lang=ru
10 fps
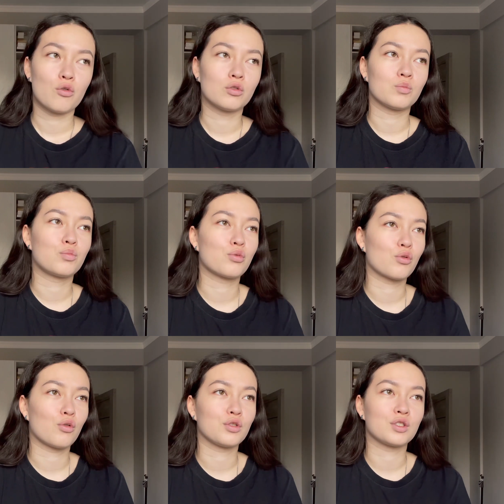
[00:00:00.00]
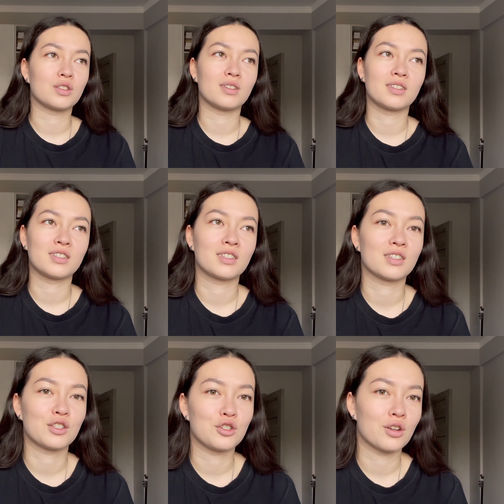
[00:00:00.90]
он просто с
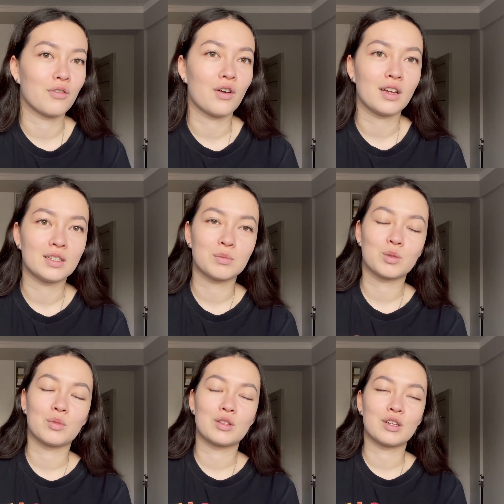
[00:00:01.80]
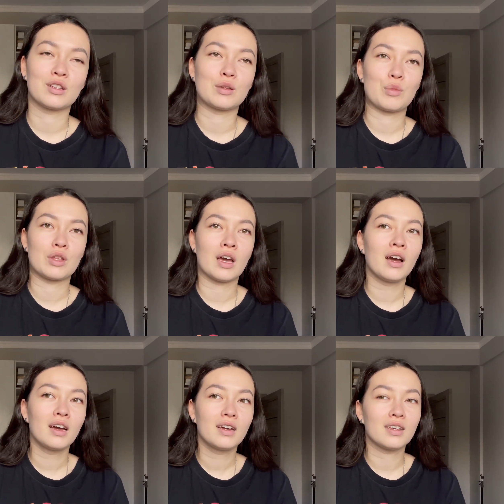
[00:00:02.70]
разочарованием смотрел на
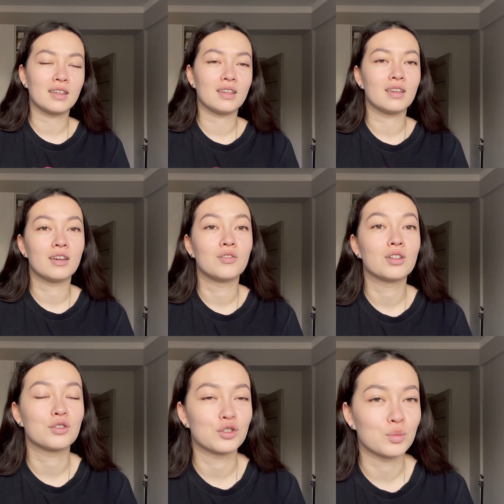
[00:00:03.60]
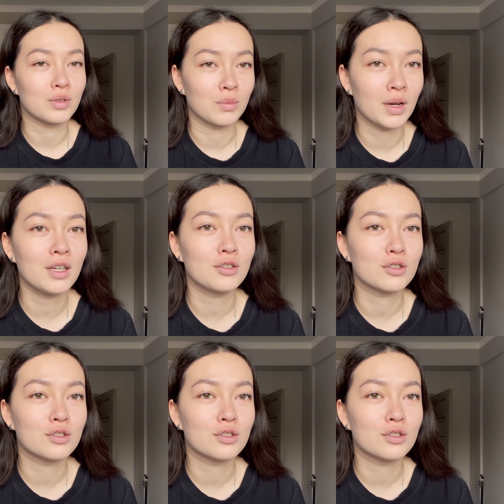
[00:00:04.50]
меня и говорил, ты же понимаешь,